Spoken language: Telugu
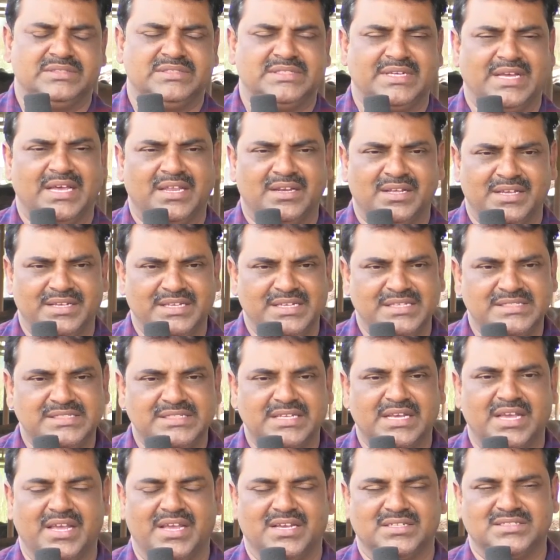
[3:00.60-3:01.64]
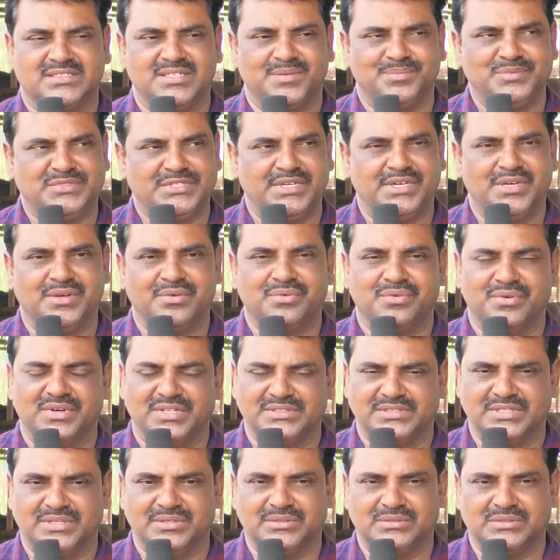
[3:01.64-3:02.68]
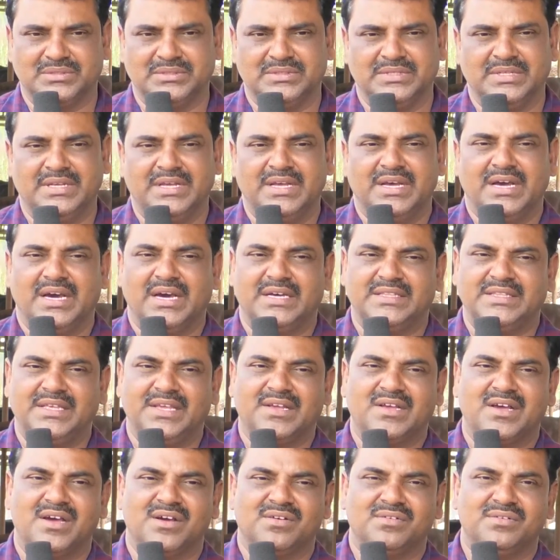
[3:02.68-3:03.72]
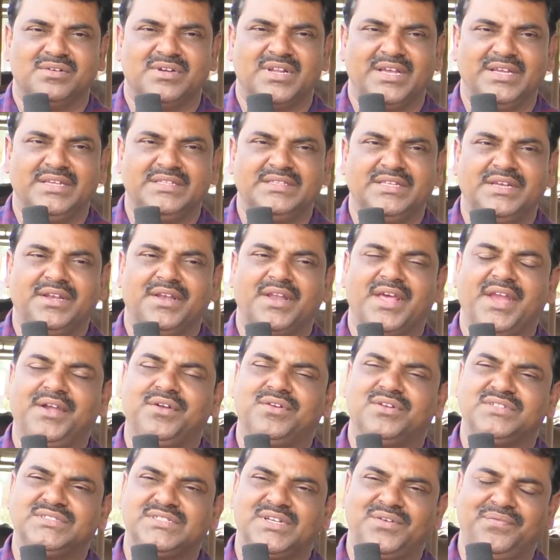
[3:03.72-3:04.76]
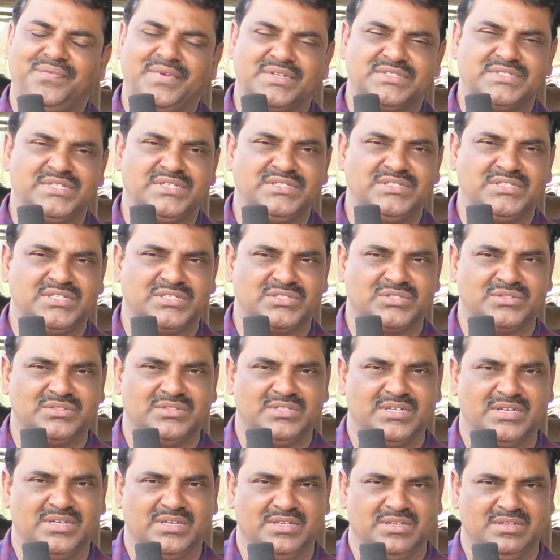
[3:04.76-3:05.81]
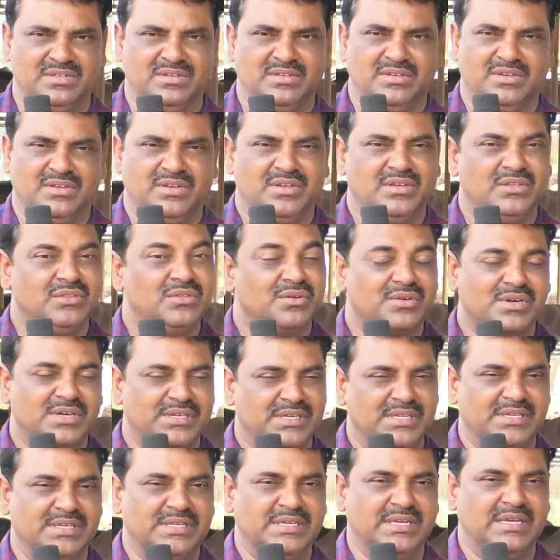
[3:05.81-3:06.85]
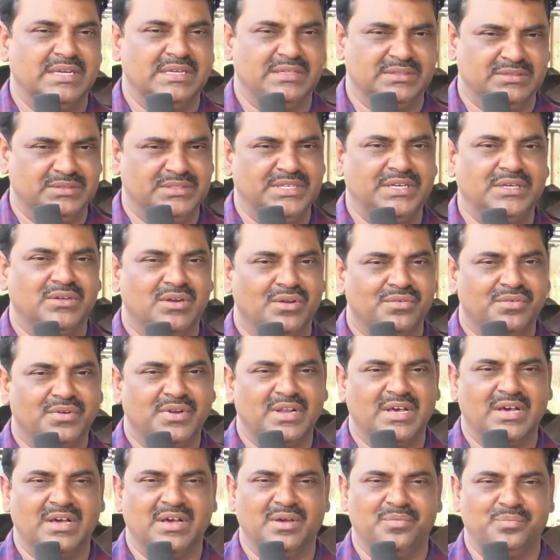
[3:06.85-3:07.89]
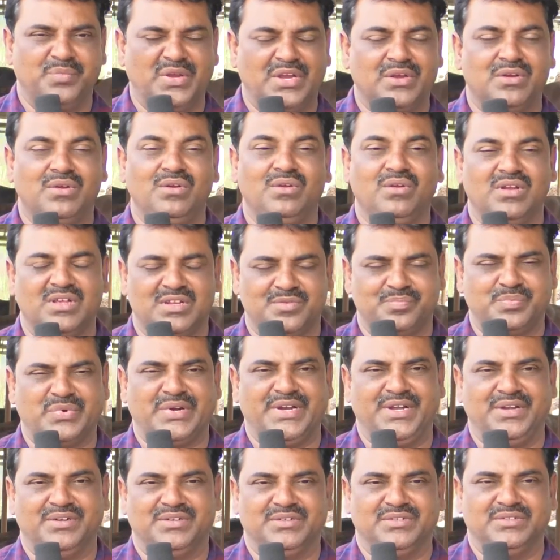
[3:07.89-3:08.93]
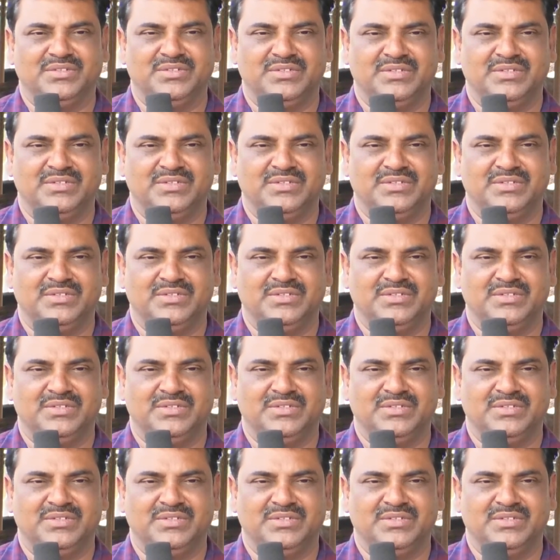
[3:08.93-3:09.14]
చాలా ఈజీగా యాక్సెప్ట్ చేయడం కూడా జరుగుతుంది అదే కాకుండా ఇది నైట్రోజన్ ఫిక్సింగ్ చేస్తుందండి ఇది ఒకటి దీంట్లో ఉన్న పెక్యులర్ పాయింట్